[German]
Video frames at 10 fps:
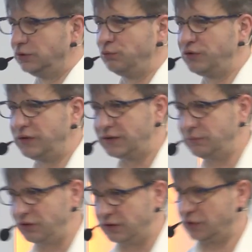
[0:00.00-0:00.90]
Die müssen ja
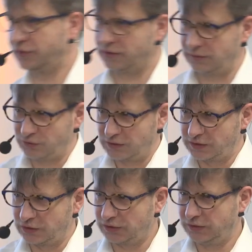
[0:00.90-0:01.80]
ziemlich genau sein. Die müssen ja
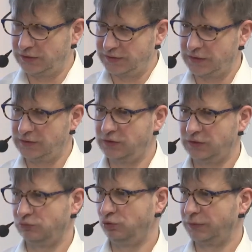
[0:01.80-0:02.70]
genau dann letztendlich
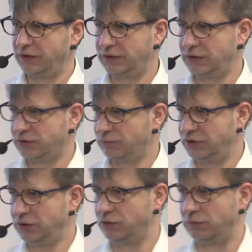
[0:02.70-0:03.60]
übereinander zum
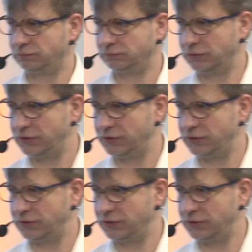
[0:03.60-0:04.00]
Liegen kommen.